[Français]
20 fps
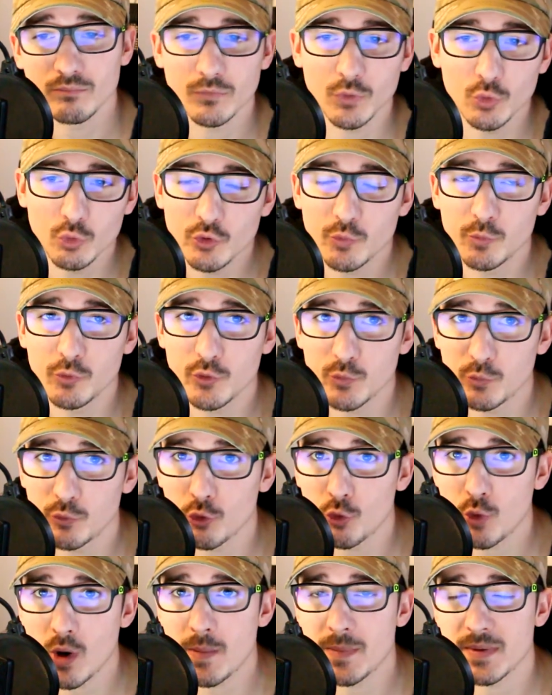12 pouces
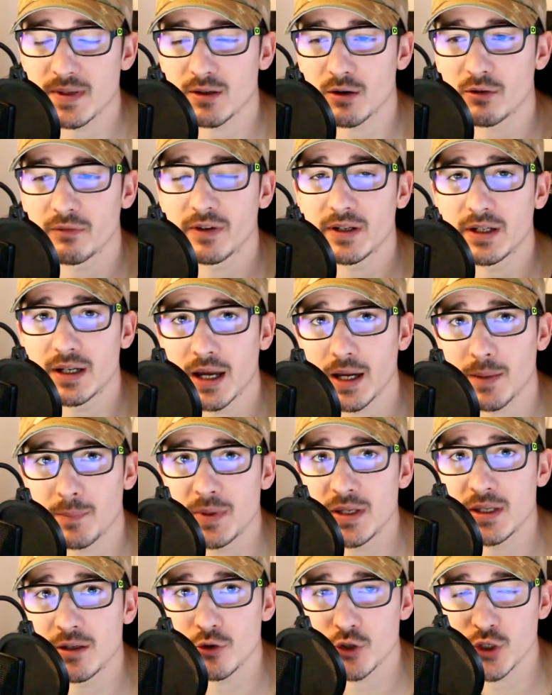pourquoi Parce qu'en fait, la
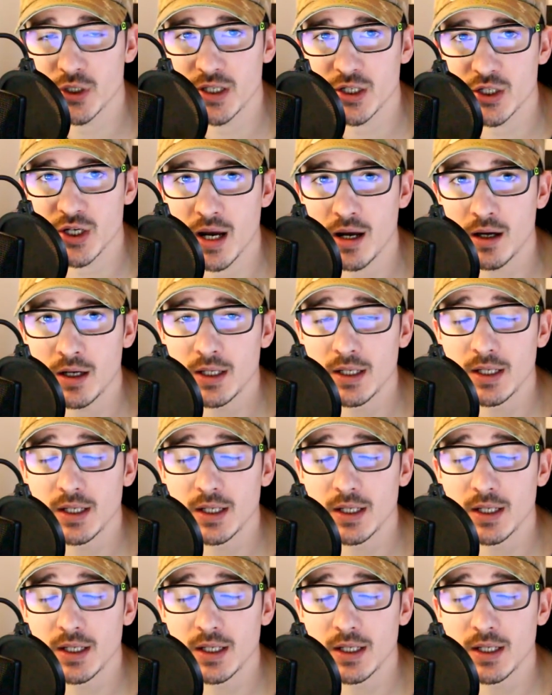réplique que j'ai déjà,